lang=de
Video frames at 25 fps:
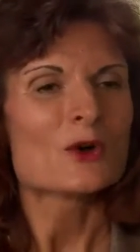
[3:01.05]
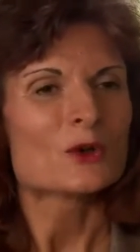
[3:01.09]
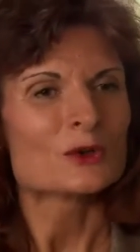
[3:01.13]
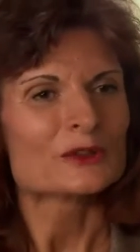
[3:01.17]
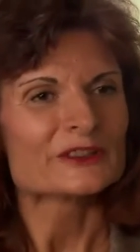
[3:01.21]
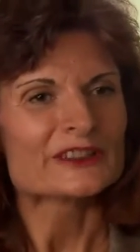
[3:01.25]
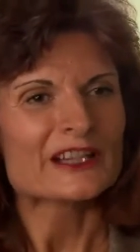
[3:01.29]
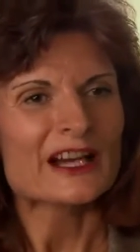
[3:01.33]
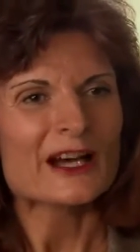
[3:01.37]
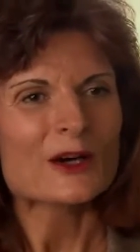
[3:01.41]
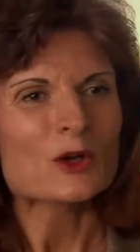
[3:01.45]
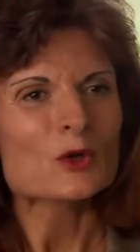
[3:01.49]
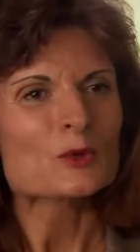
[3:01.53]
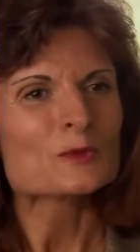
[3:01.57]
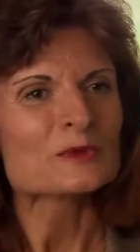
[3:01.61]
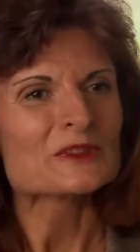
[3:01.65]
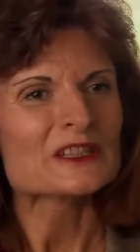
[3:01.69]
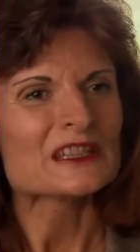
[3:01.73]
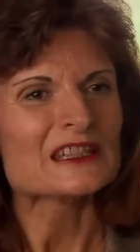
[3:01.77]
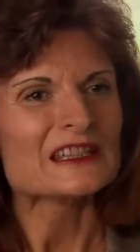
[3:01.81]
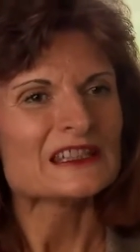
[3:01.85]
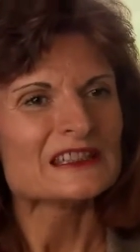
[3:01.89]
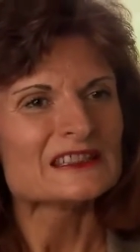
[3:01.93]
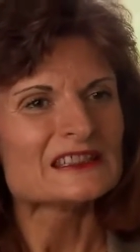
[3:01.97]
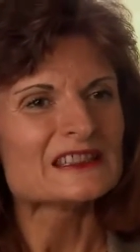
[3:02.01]
und darum
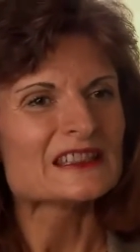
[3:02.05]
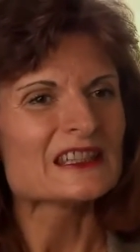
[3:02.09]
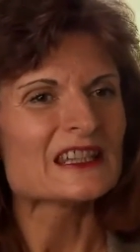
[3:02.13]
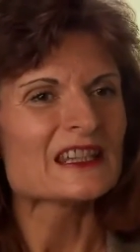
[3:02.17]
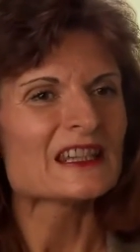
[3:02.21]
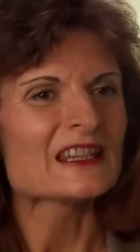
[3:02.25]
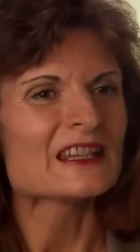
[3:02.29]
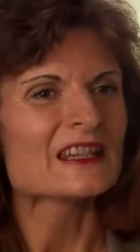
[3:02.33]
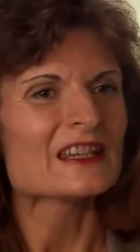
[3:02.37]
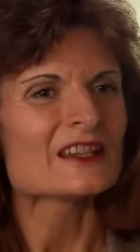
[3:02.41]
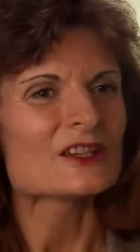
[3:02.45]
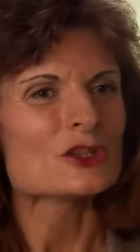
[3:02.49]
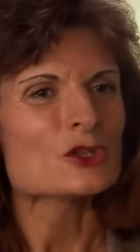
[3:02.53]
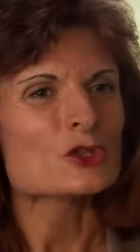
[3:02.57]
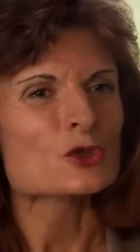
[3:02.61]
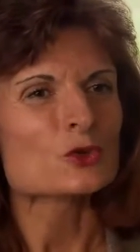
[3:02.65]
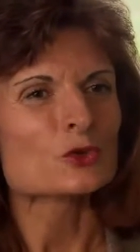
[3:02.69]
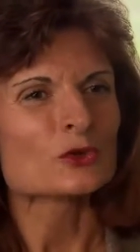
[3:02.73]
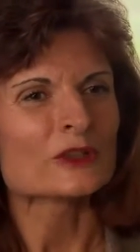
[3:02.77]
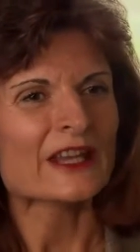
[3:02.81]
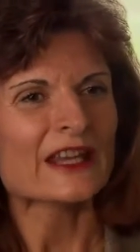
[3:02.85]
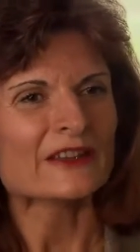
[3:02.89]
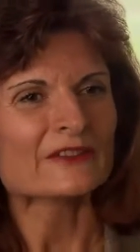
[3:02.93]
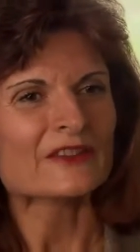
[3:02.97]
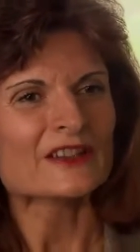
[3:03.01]
die Idee,
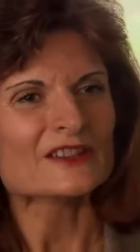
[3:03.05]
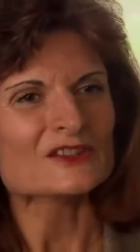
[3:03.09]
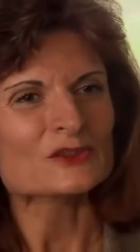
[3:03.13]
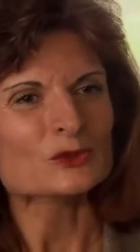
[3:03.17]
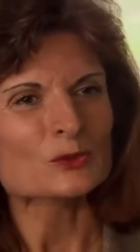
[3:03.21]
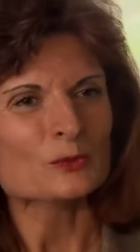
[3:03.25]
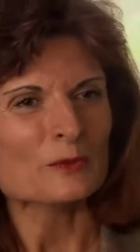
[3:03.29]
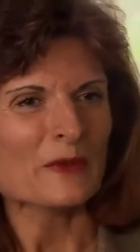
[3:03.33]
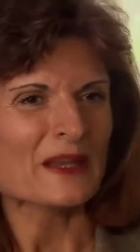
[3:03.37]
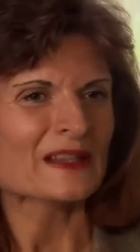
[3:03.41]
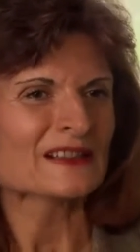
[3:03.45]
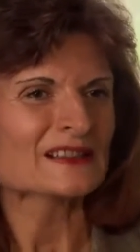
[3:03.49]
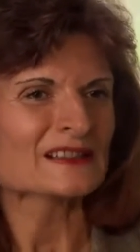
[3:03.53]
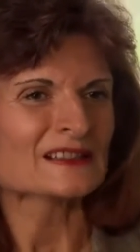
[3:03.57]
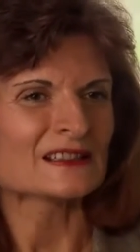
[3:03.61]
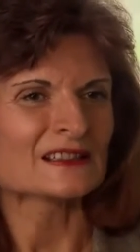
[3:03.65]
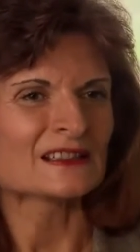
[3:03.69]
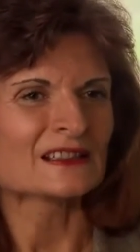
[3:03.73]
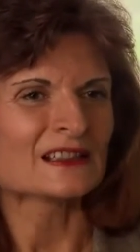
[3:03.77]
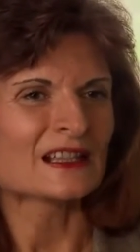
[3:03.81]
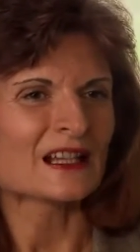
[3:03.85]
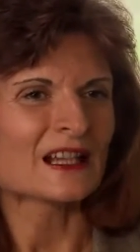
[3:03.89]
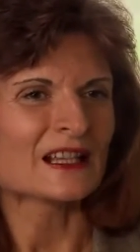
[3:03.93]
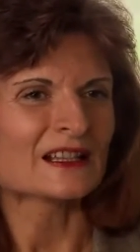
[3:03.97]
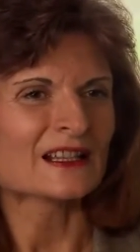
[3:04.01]
schon etwas zu
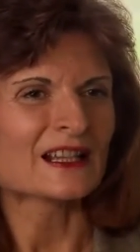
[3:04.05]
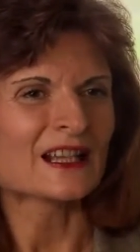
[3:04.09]
messen